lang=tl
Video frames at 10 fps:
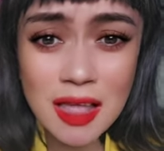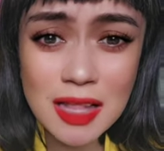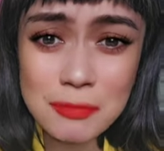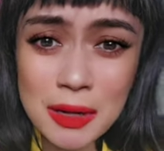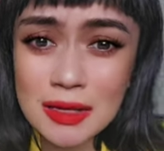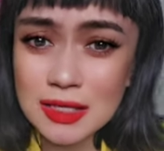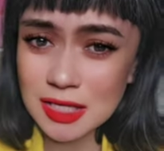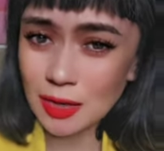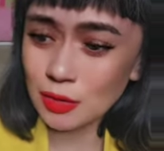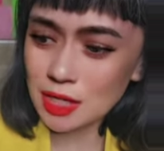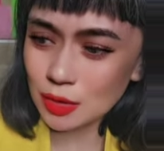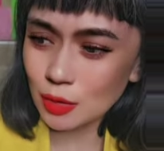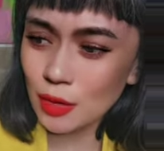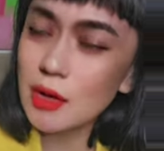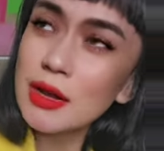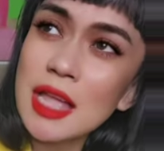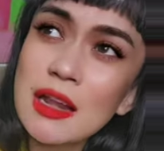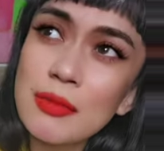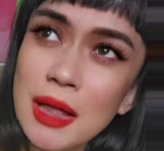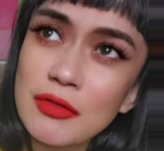And pag-check ko dito, I already
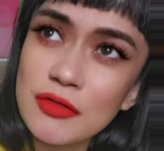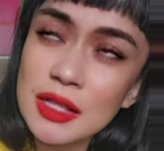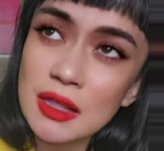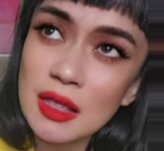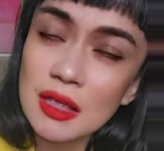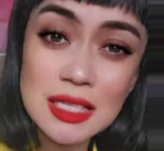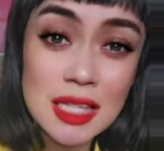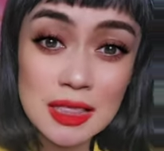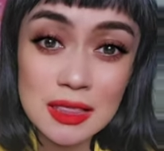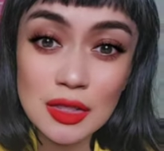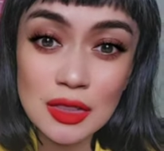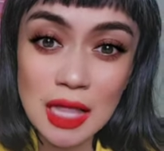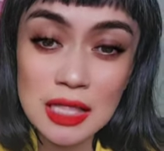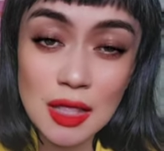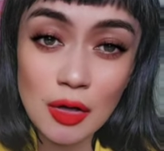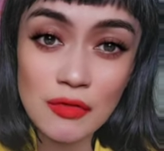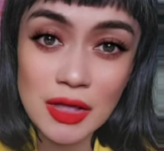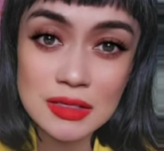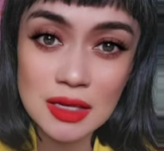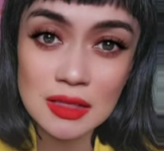had a bad feeling kasi nga hindi ako
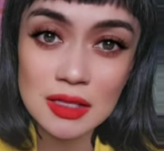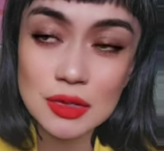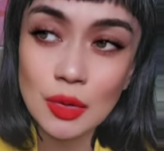vaccinated.